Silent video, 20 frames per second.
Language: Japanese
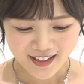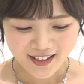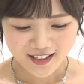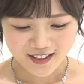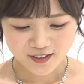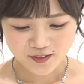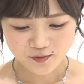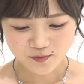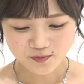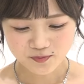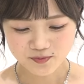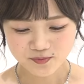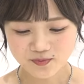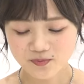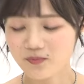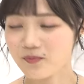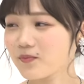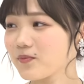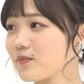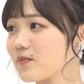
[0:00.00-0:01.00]
強い
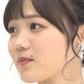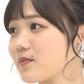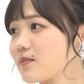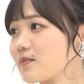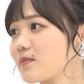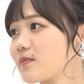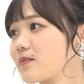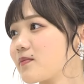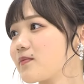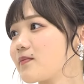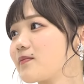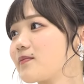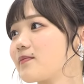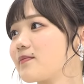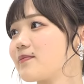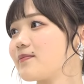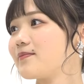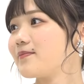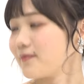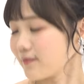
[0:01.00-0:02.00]
けど優
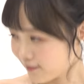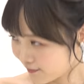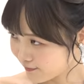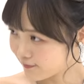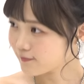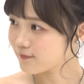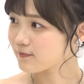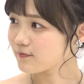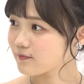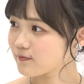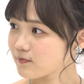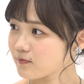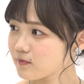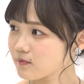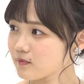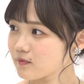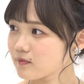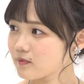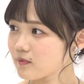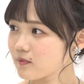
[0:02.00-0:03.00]
しいみたいなギャップ
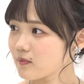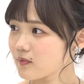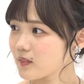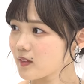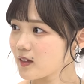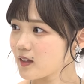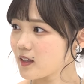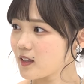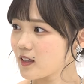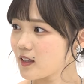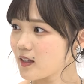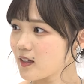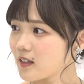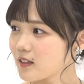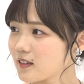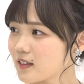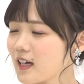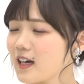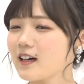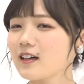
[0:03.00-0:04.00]
がある人とかが
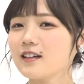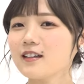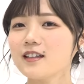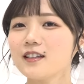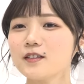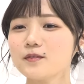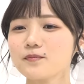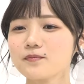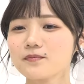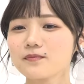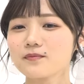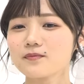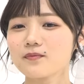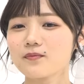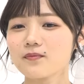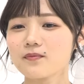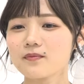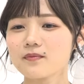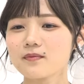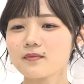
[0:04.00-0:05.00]
あちゃん好きな
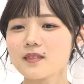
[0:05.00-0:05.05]
の？